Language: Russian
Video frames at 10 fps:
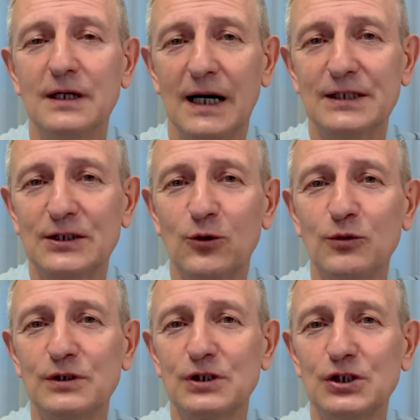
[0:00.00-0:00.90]
от
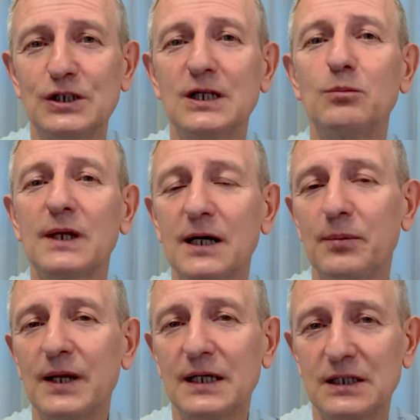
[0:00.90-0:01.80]
такой защиты
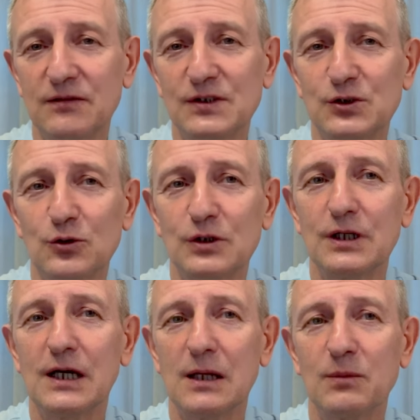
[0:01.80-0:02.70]
благоприятный
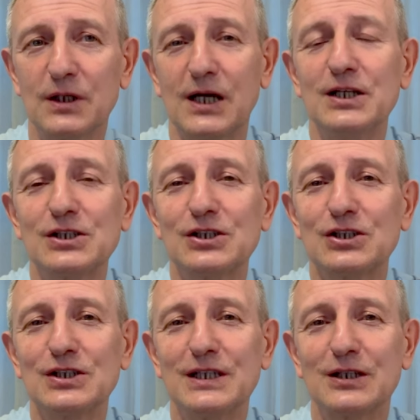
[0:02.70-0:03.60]
инвестиционный климат? Конечно
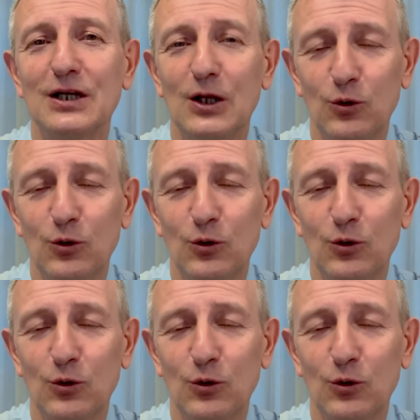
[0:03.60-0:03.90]
же нет.